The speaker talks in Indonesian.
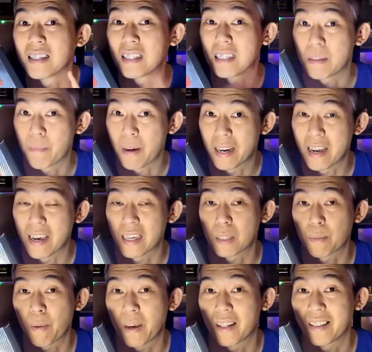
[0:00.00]
gimana
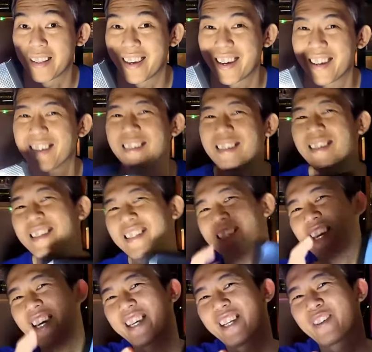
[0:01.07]
spl
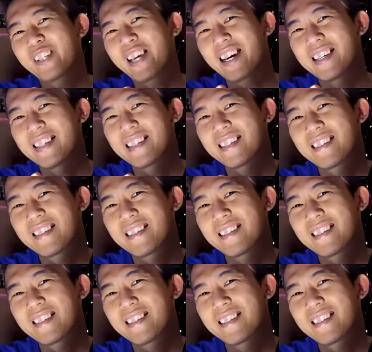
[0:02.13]
check it out guys.